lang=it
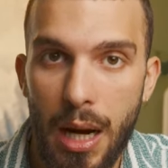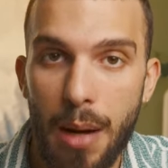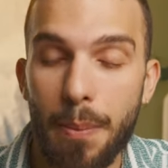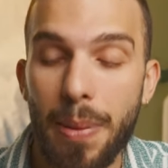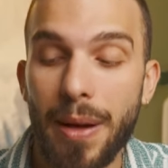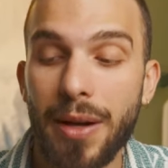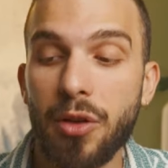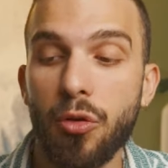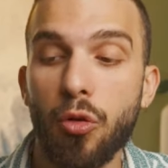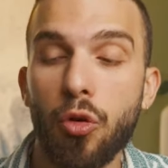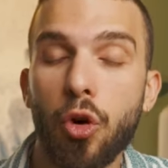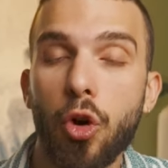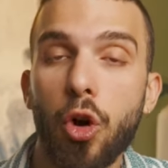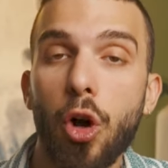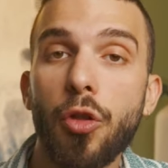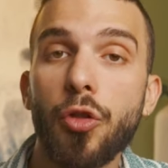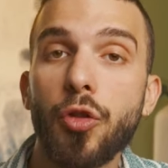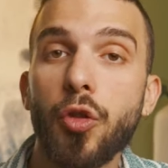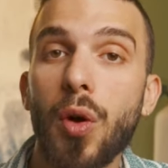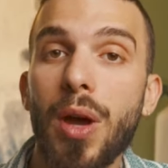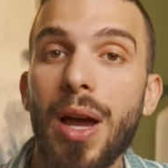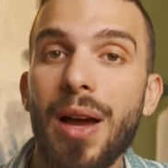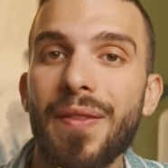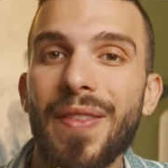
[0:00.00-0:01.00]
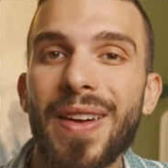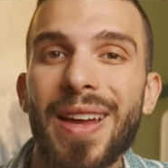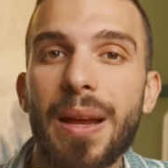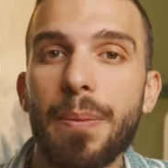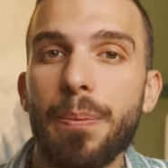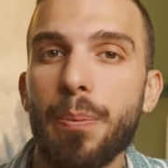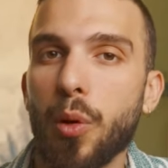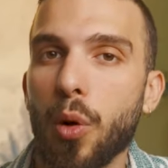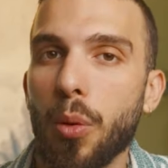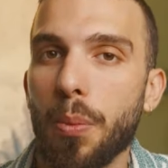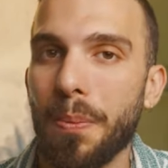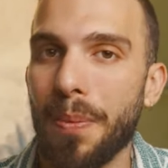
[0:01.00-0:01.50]
Perché un conto è avere
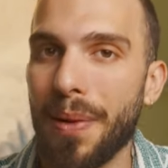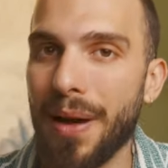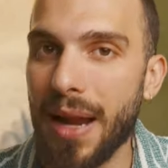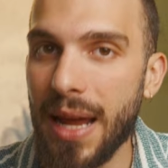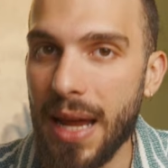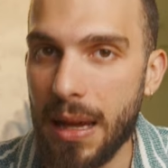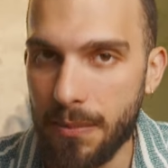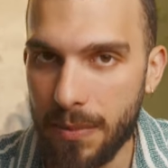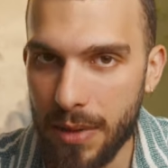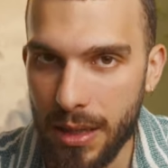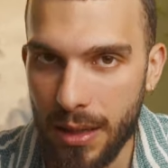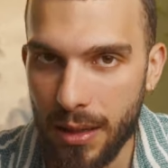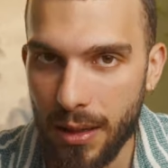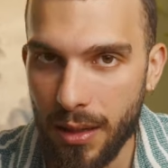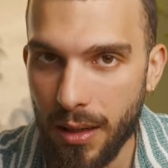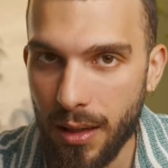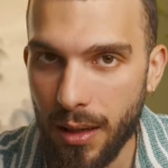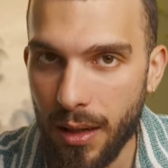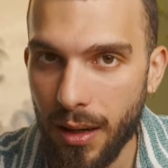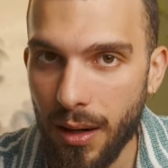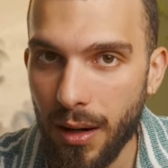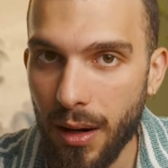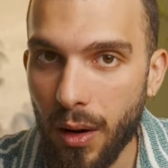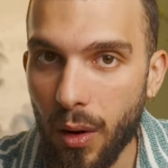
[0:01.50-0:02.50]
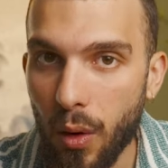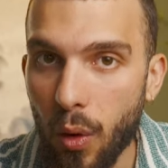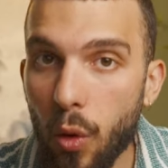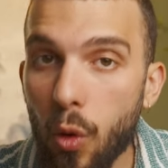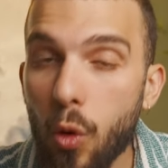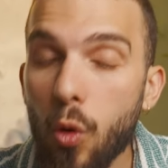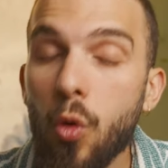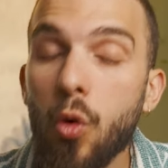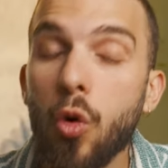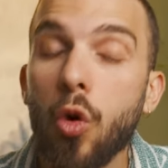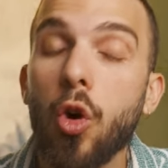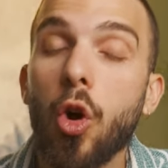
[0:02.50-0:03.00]
problemi,
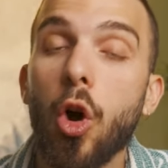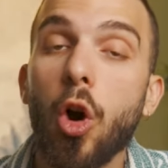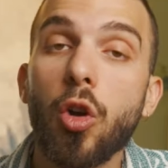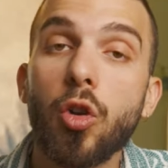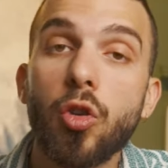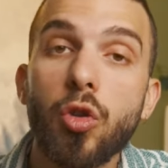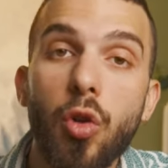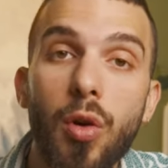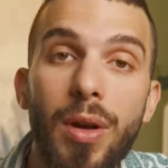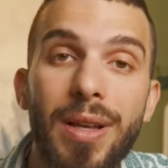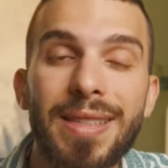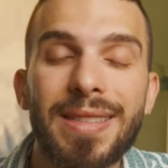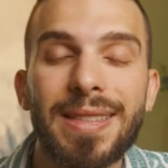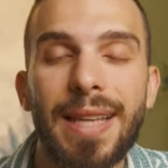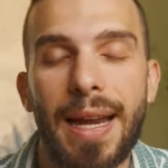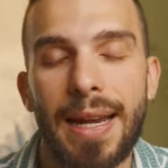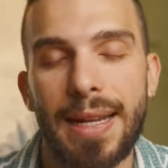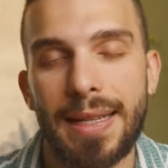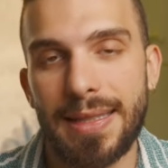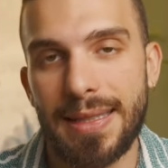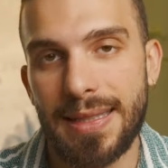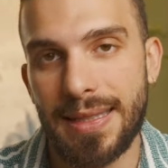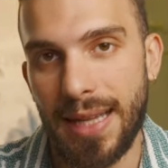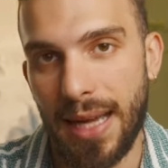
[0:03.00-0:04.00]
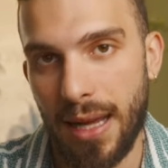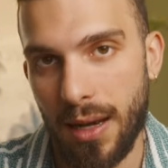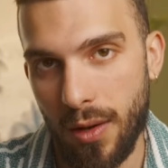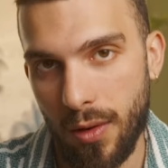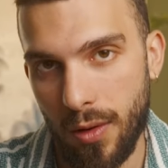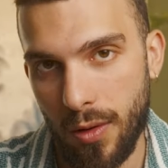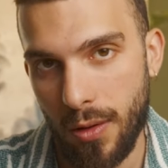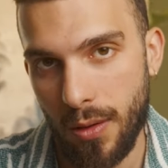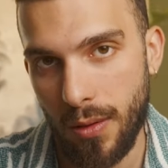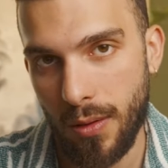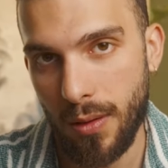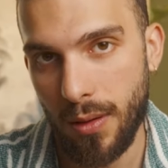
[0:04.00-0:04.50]
un conto è stare in
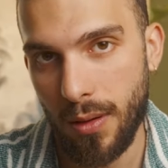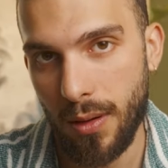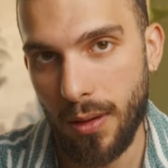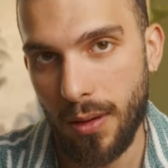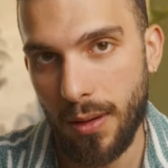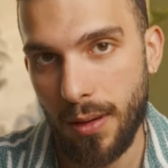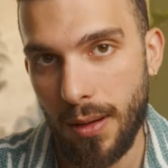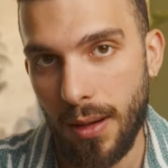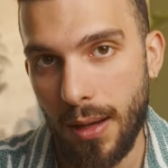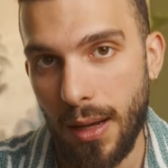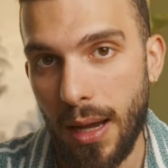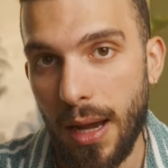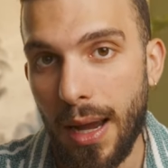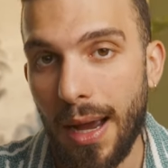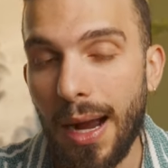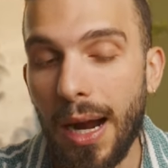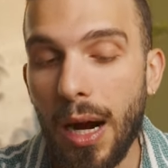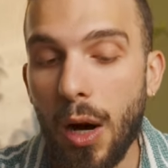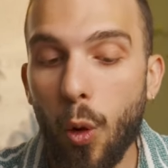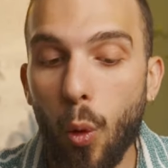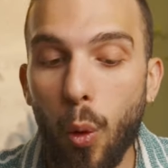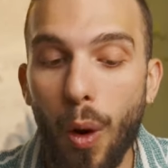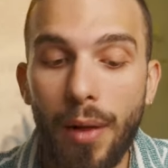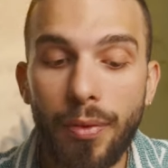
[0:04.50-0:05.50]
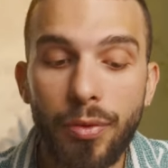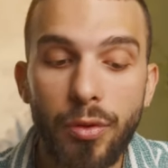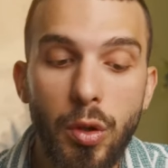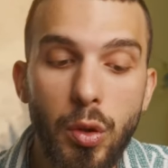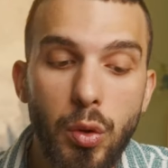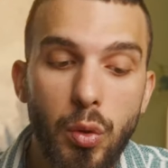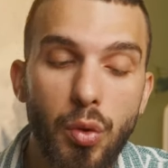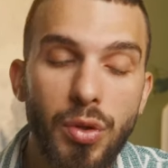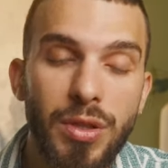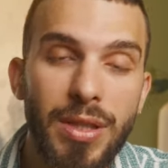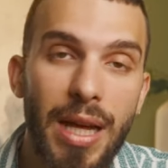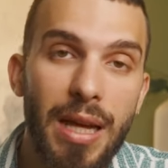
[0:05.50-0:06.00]
stallo.
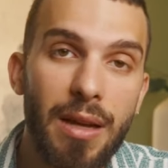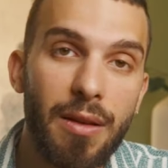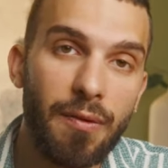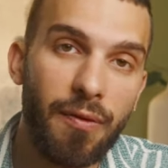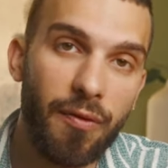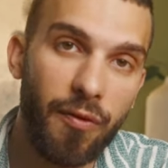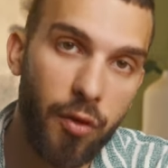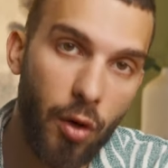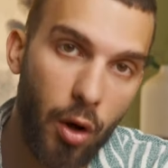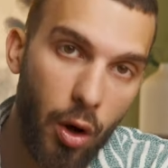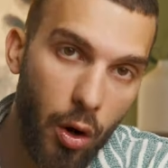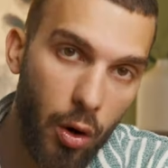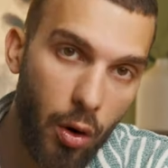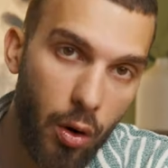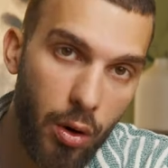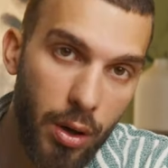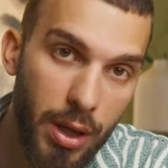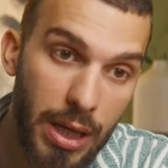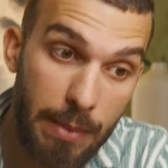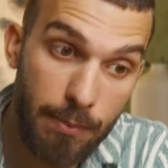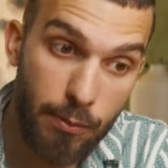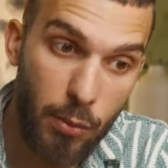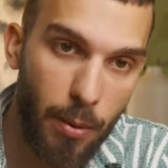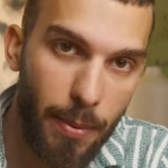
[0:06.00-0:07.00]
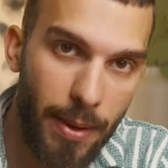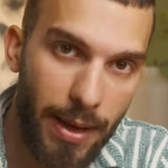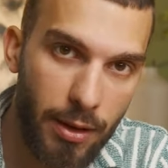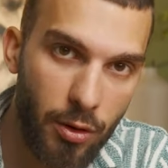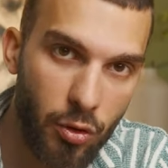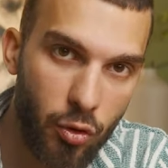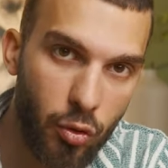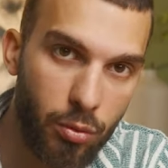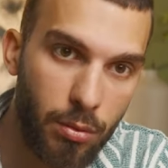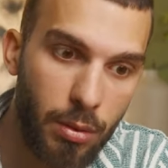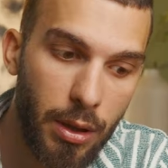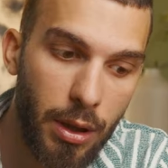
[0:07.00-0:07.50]
Quando tu sei in flow, in
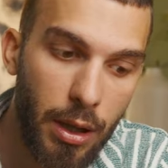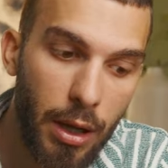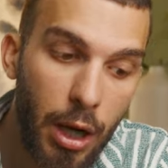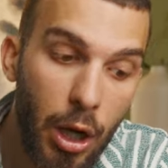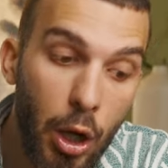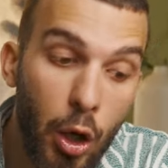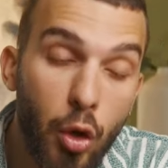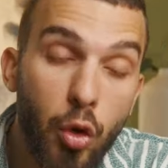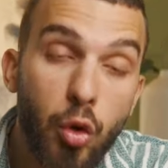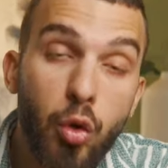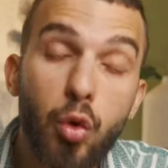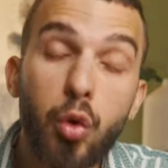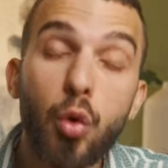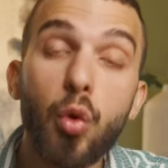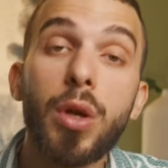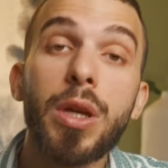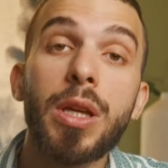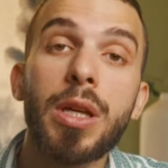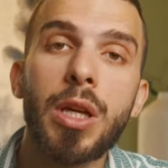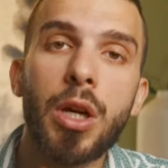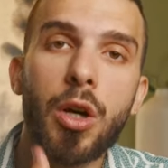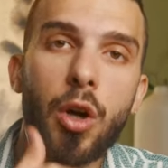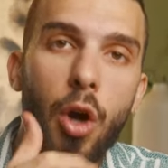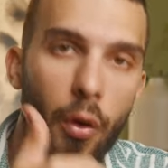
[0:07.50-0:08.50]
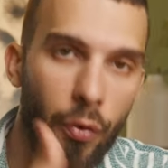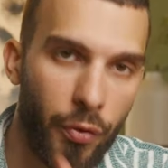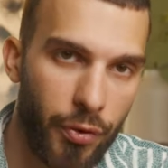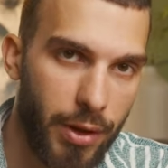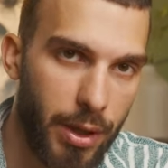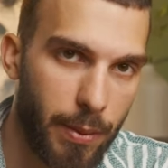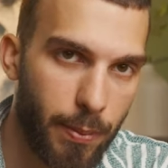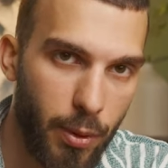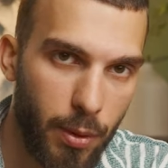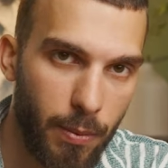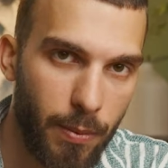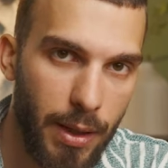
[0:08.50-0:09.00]
momentum, tu
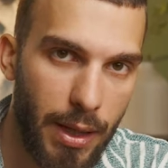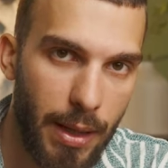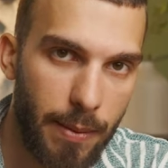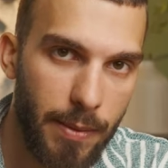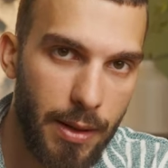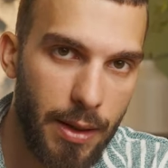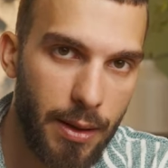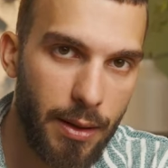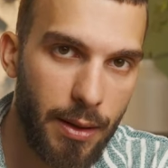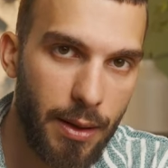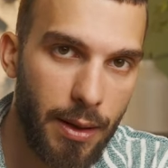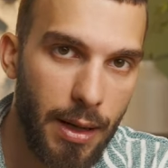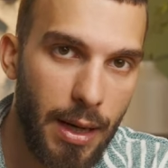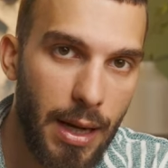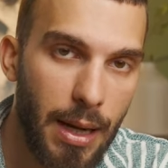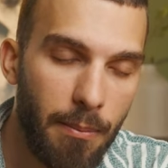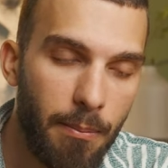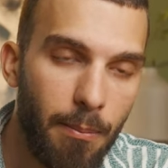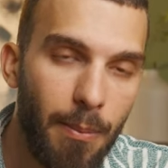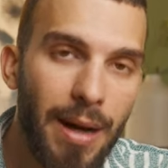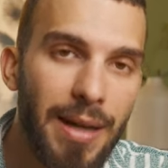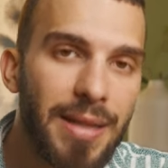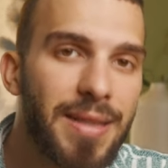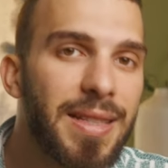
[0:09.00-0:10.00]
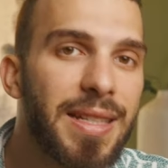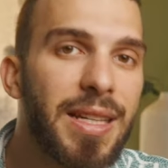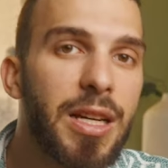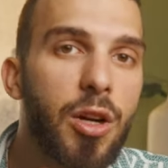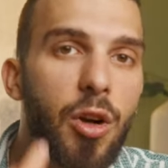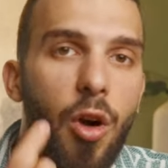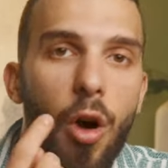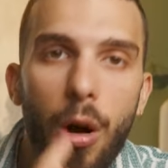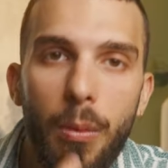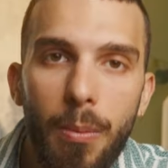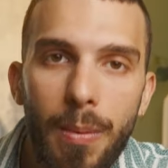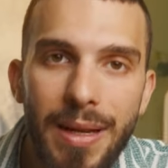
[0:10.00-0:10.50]
incontri problemi. Ma
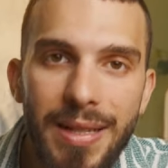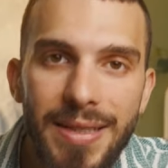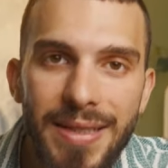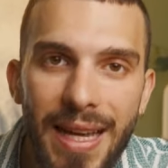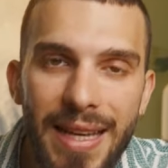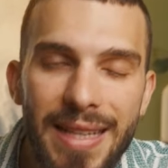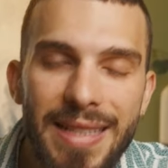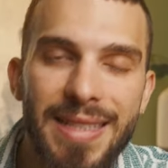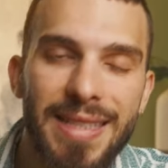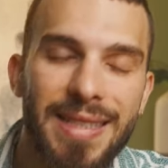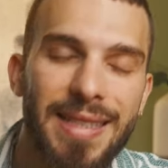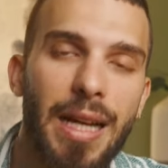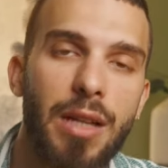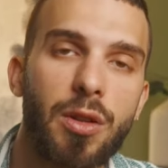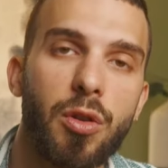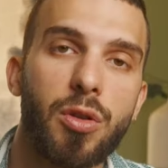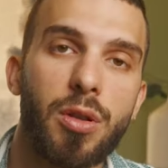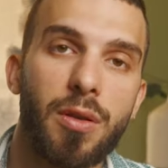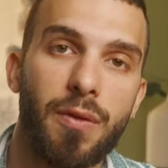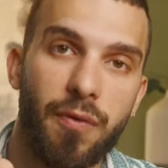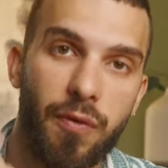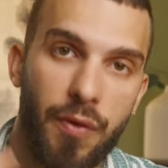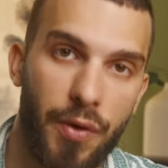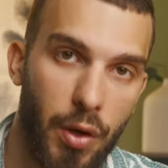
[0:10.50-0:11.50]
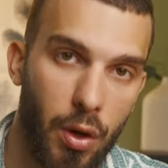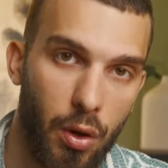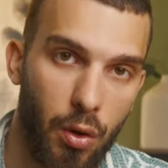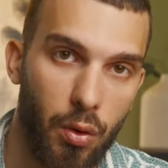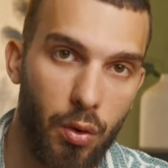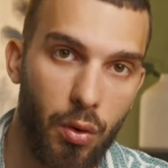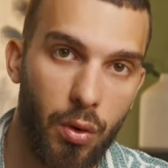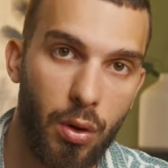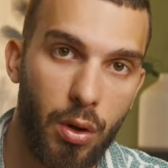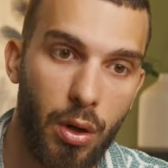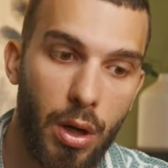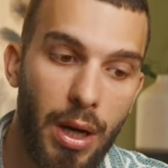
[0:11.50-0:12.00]
siccome sei in stato di
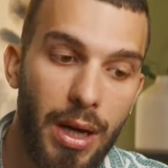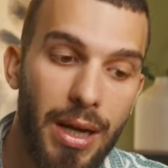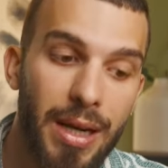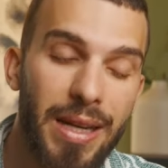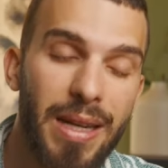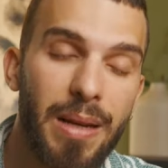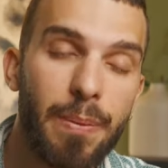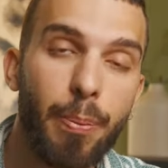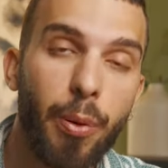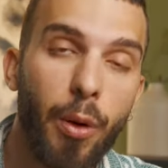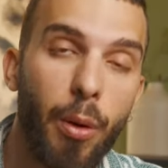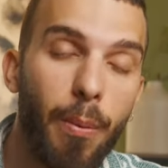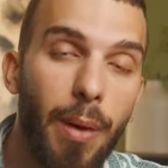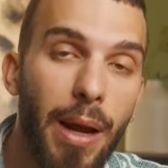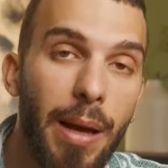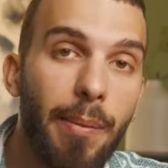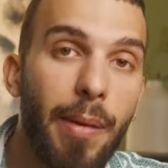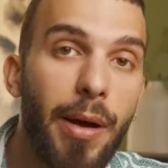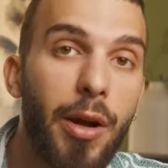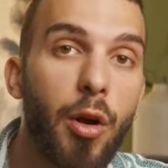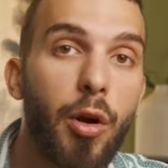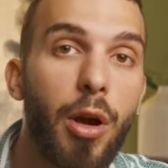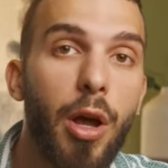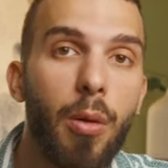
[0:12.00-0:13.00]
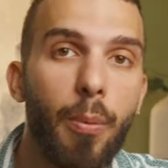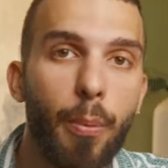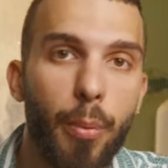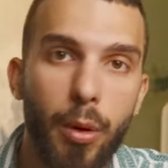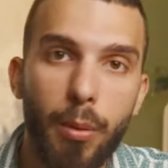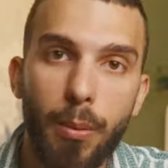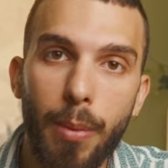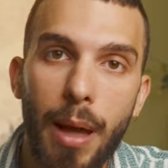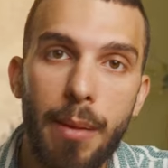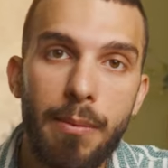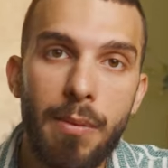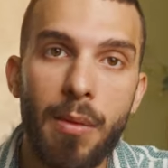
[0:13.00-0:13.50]
flow, il problema non è un
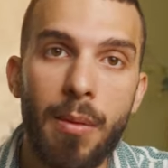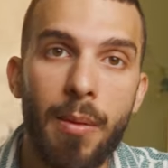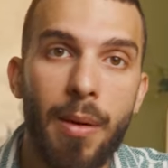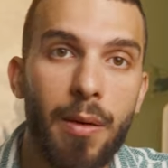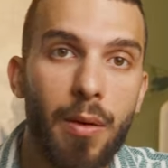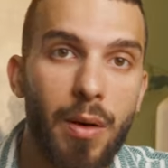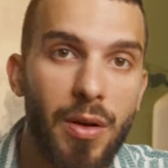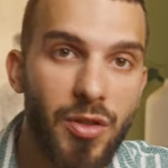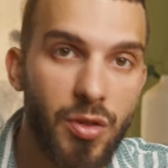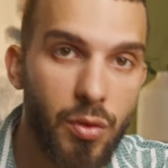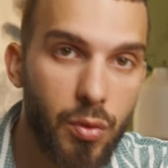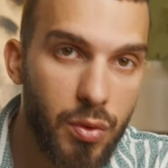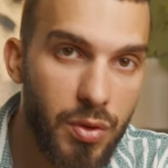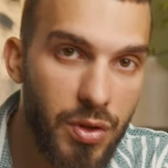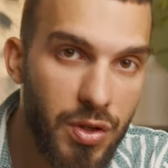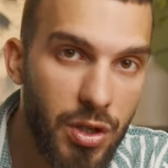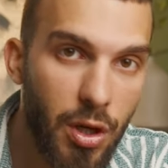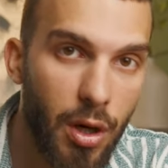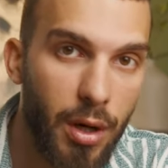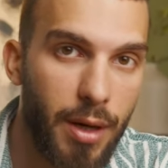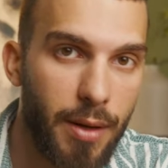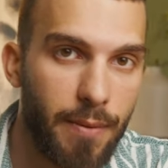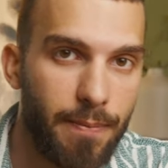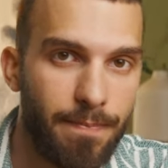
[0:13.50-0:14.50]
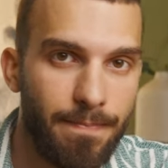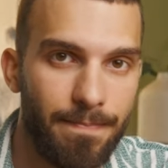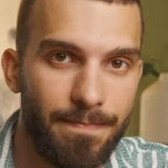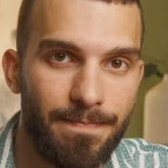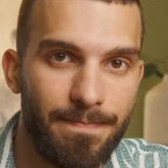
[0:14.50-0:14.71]
problema ma è una soluzione.